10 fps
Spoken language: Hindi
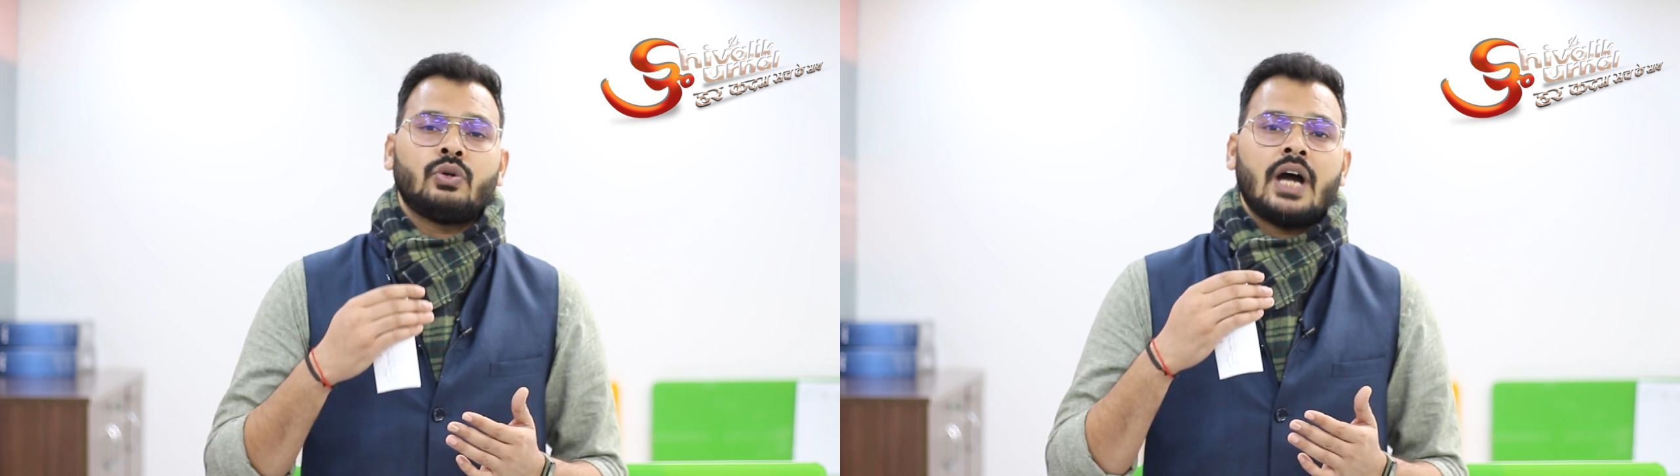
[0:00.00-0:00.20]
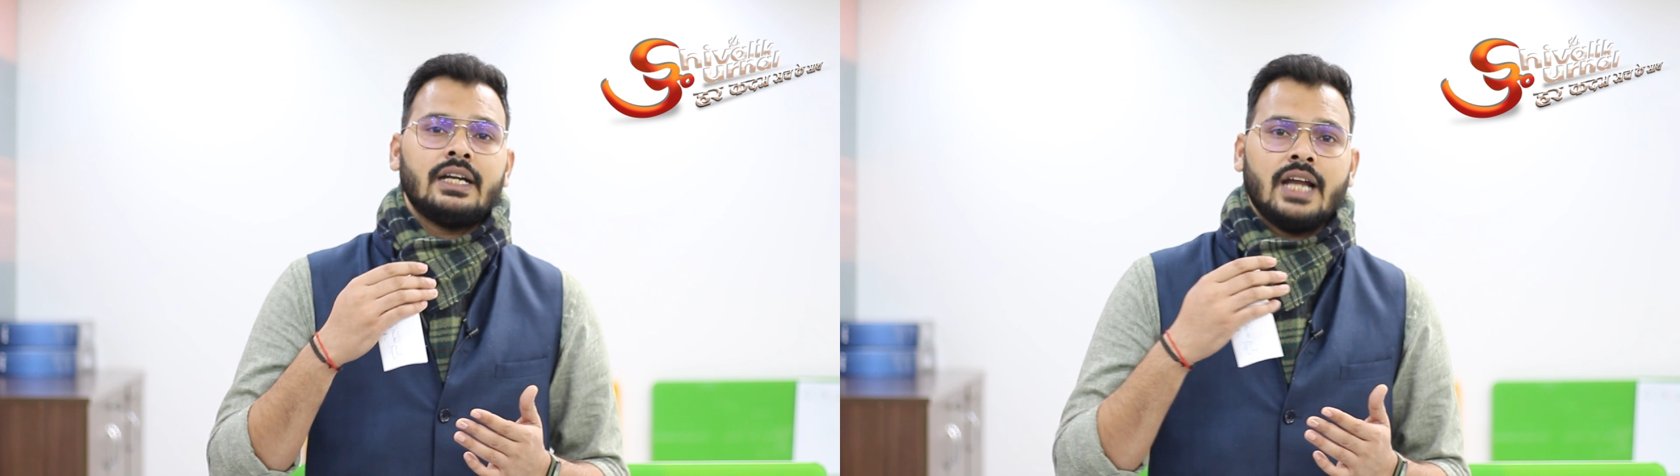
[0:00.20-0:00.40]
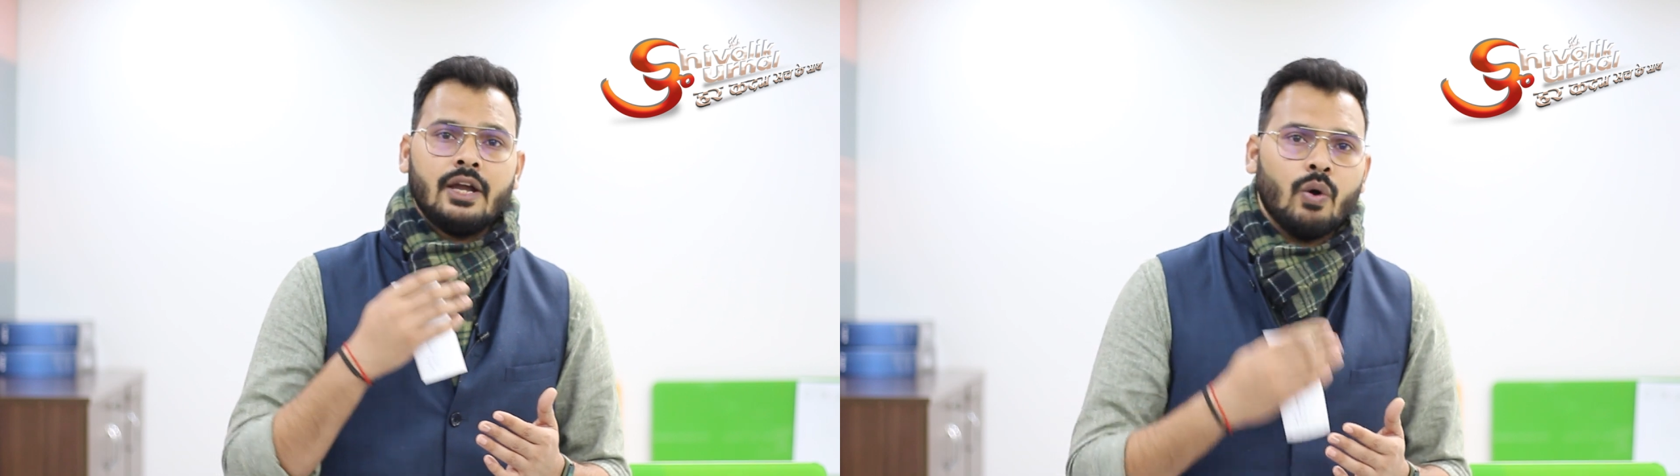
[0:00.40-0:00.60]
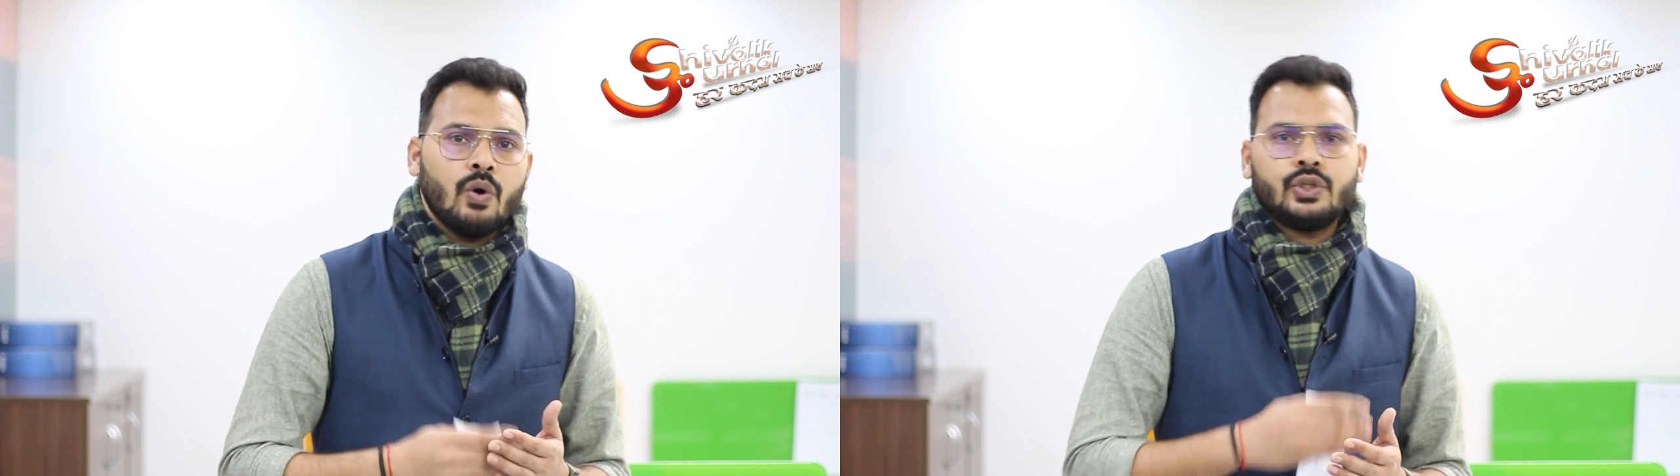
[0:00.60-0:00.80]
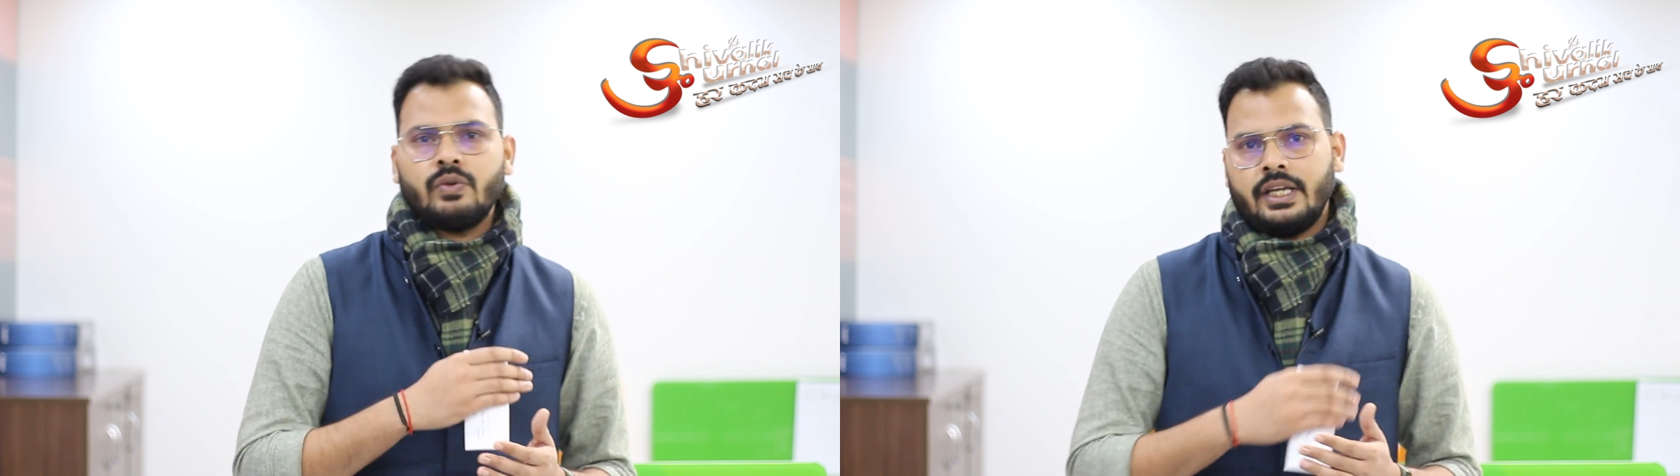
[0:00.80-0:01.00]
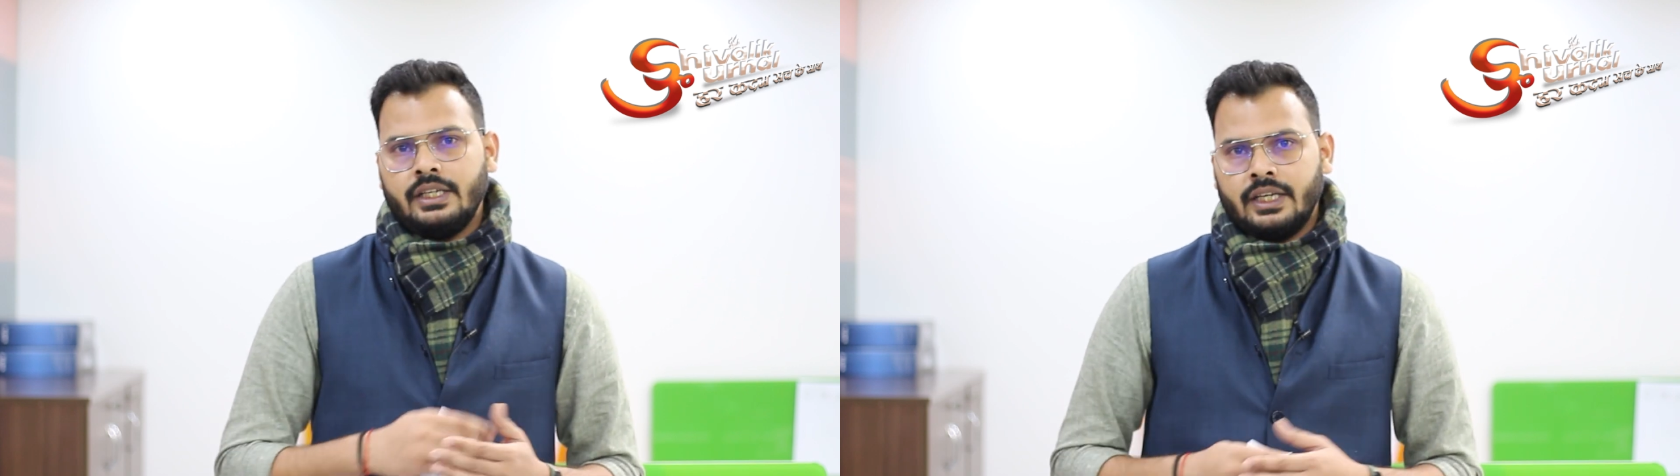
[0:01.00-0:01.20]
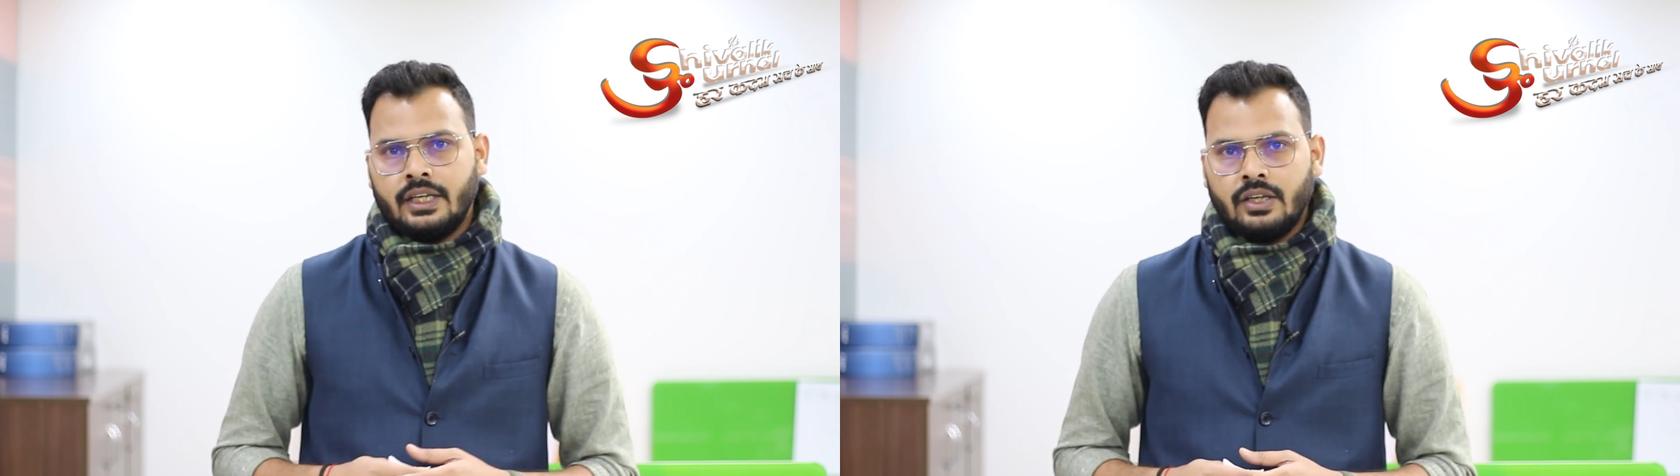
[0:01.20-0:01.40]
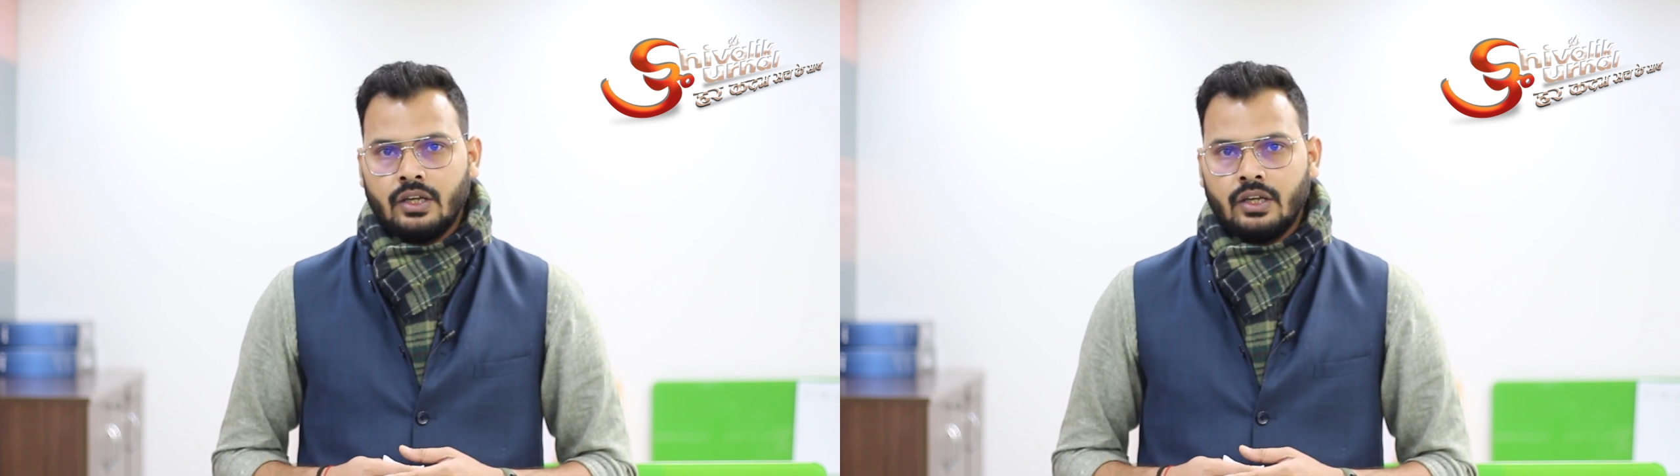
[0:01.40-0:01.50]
दुर्घटनाएं हो क्यों रही हैं